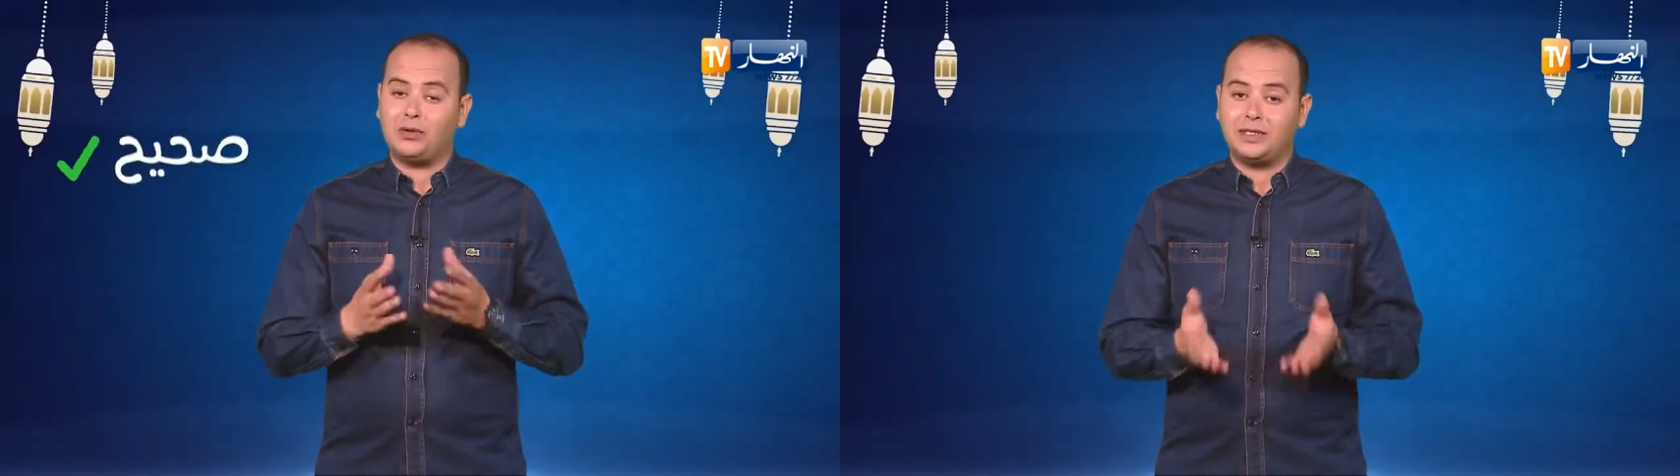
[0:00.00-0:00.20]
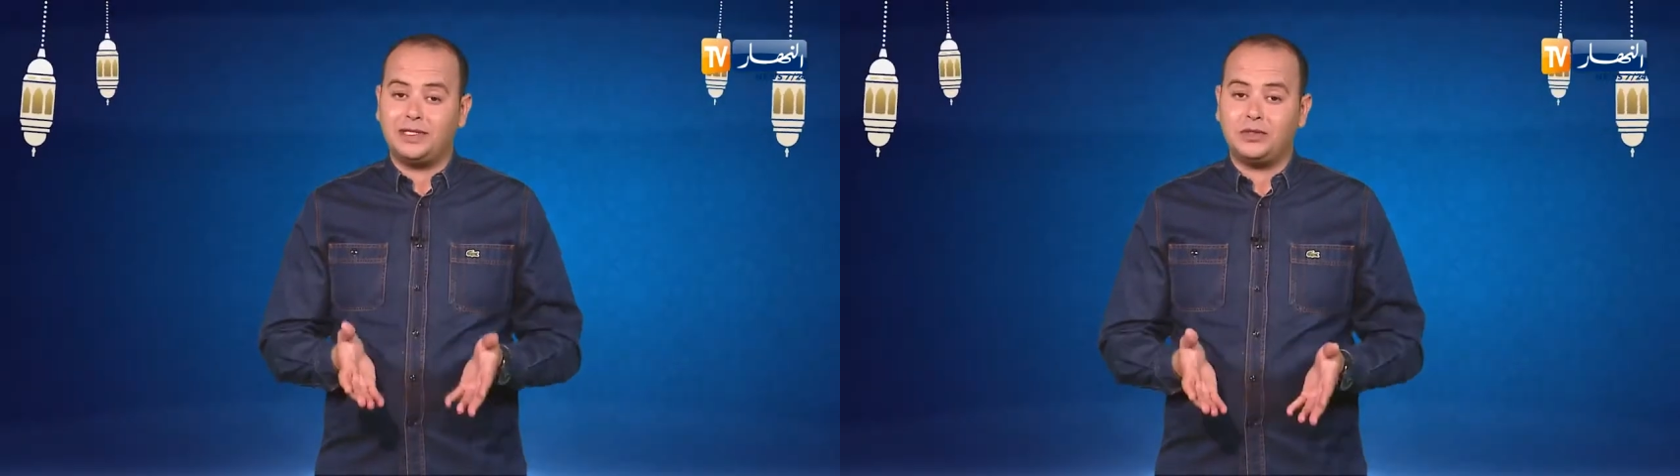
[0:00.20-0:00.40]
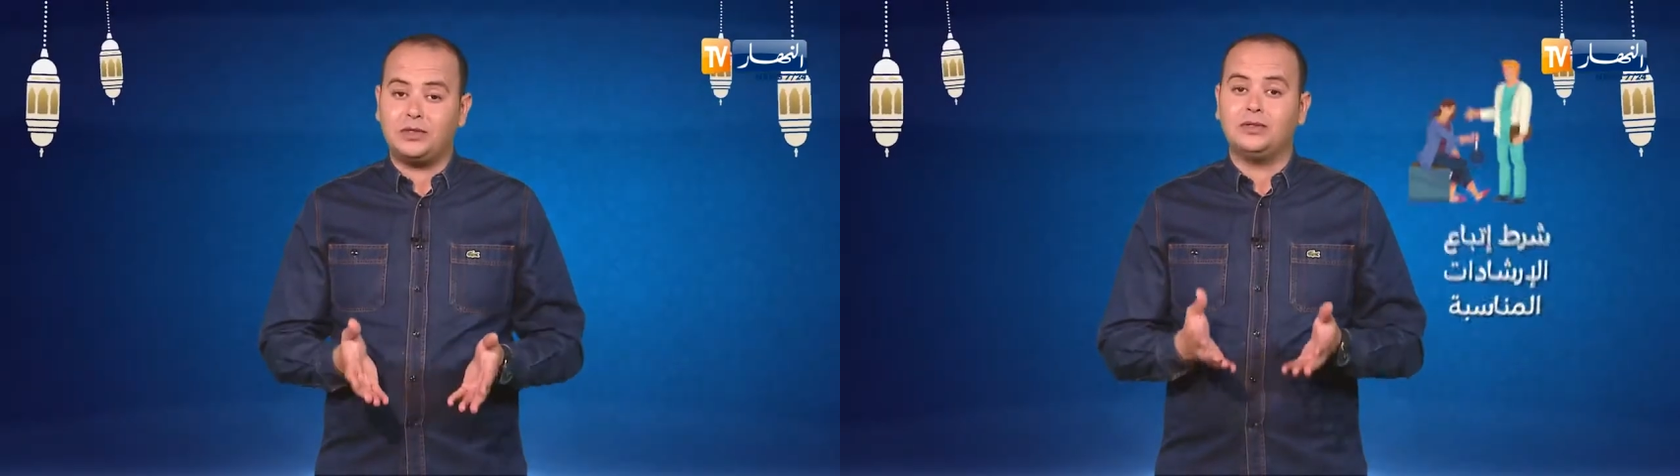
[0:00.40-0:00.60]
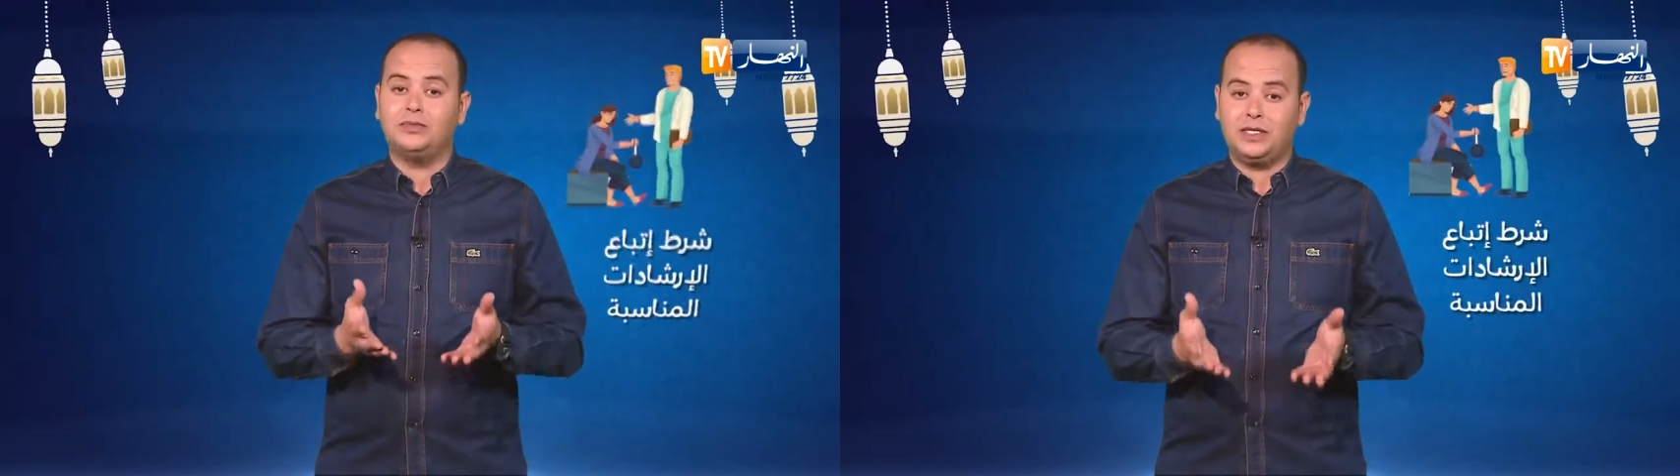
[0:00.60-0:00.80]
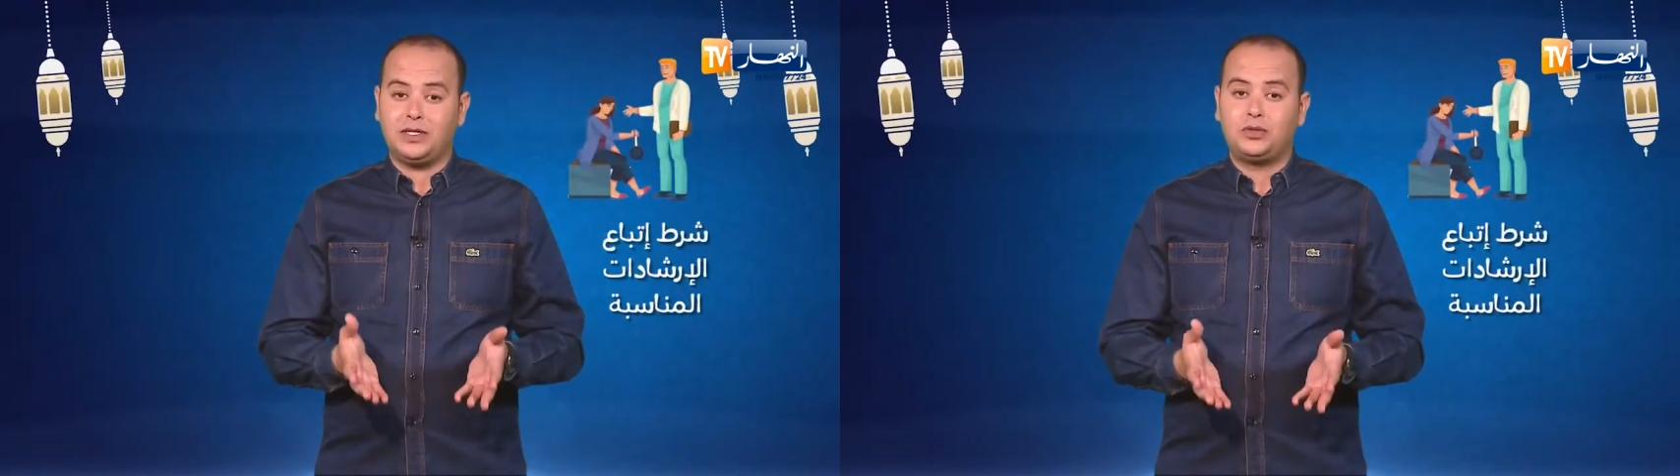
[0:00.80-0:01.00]
كونديسيون
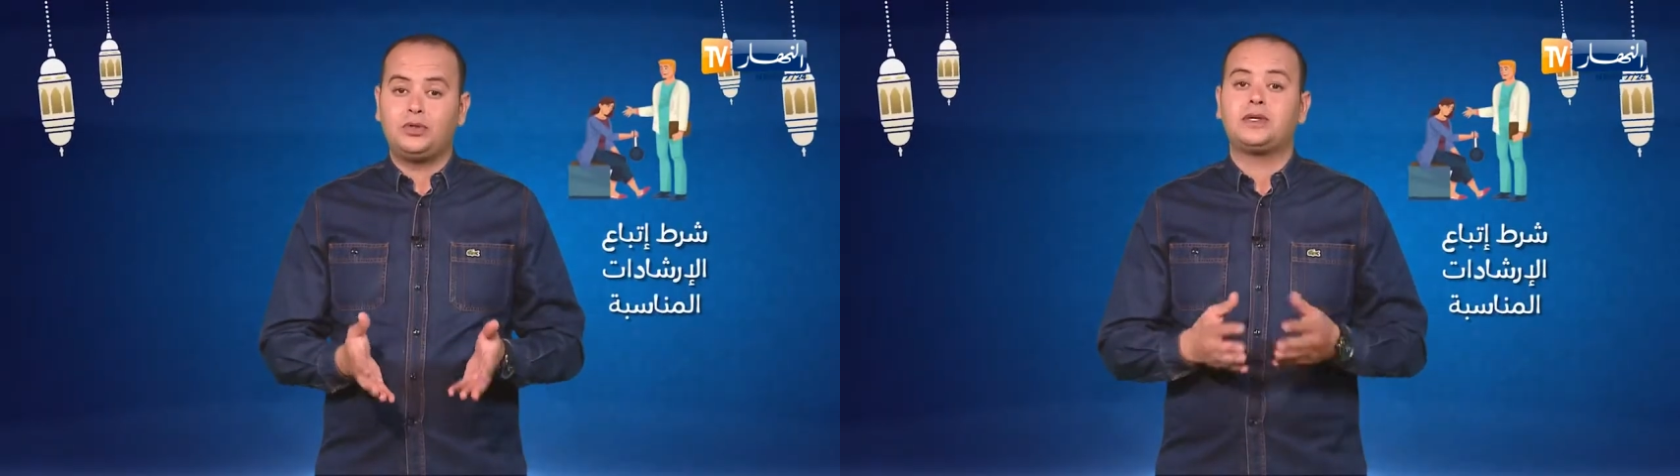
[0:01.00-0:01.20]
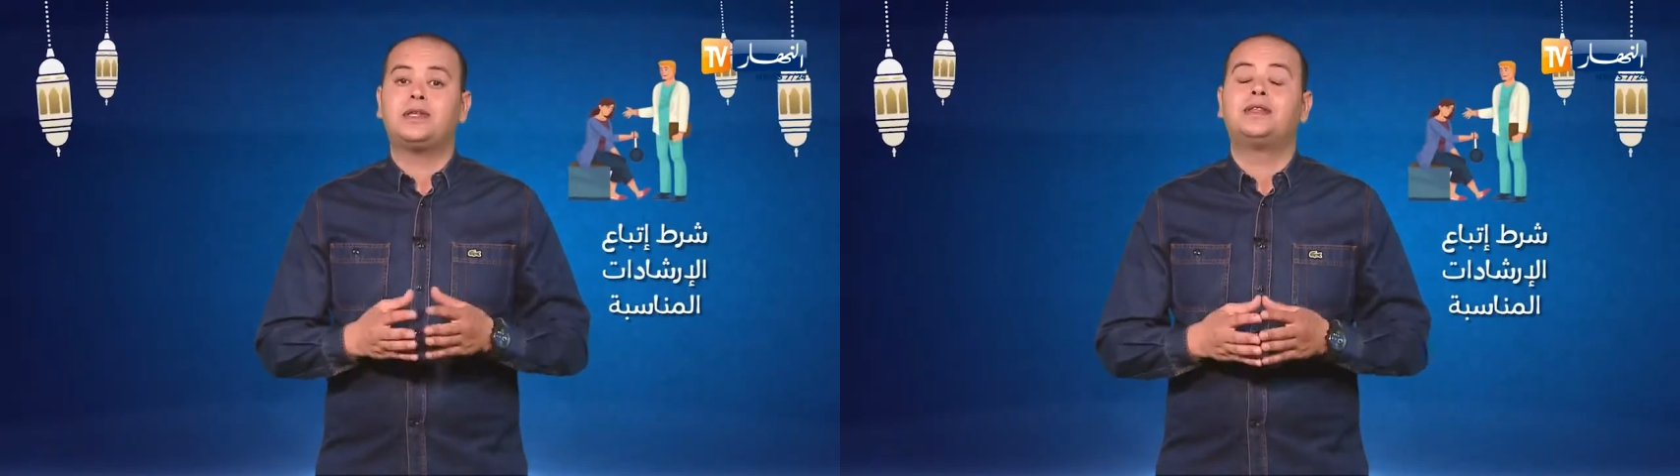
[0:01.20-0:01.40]
بيان سور